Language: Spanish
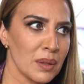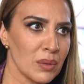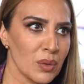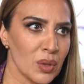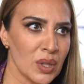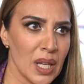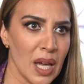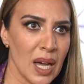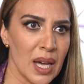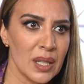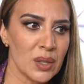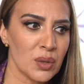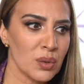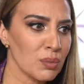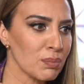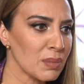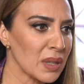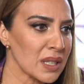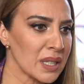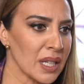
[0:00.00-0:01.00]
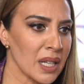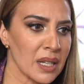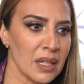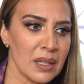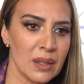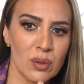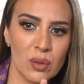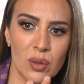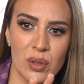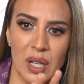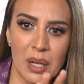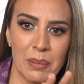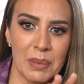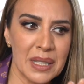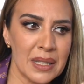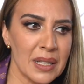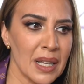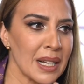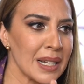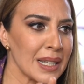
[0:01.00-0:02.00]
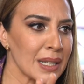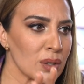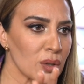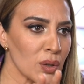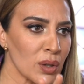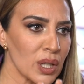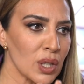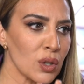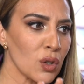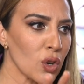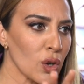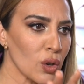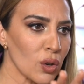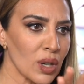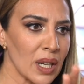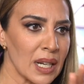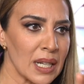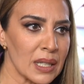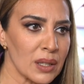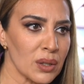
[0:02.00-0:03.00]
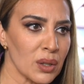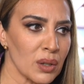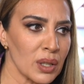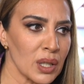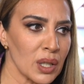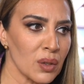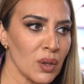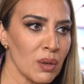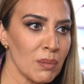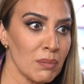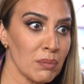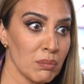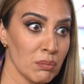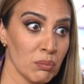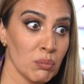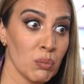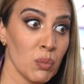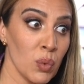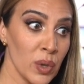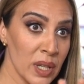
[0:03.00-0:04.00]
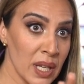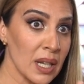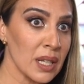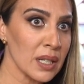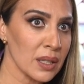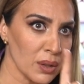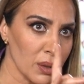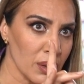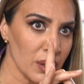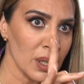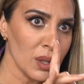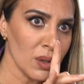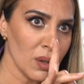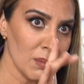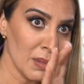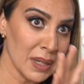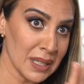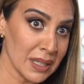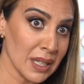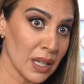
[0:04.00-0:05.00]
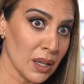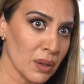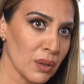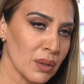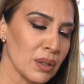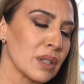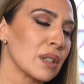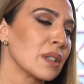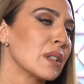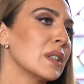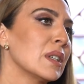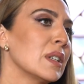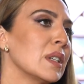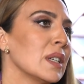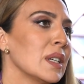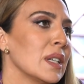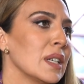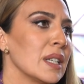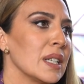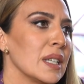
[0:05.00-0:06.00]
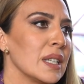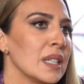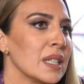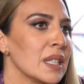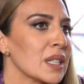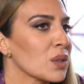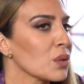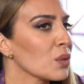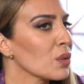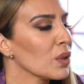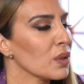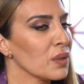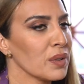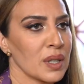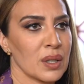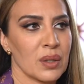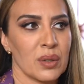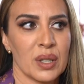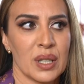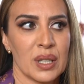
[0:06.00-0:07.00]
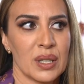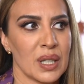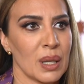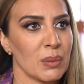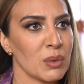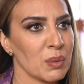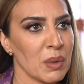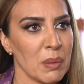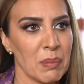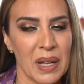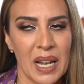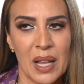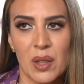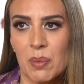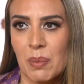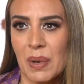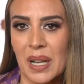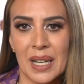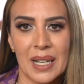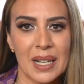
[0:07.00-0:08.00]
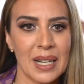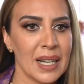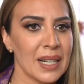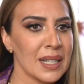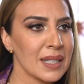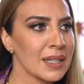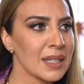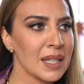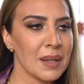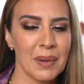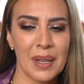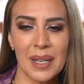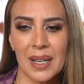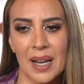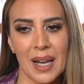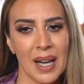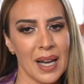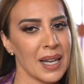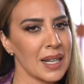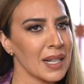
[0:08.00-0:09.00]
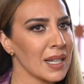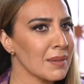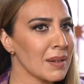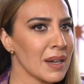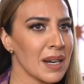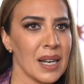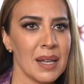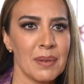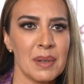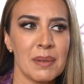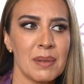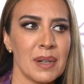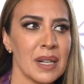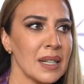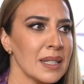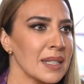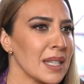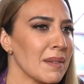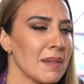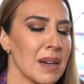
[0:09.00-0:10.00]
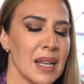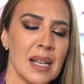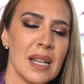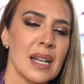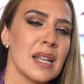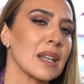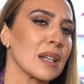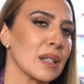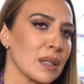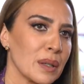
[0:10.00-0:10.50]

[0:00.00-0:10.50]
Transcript: O sea, va a ser totalmente electrónico, rock electrónico, muy electrónico más que rock y es un concierto que estamos preparando para que la gente venga a elevar la vibra y a bailar.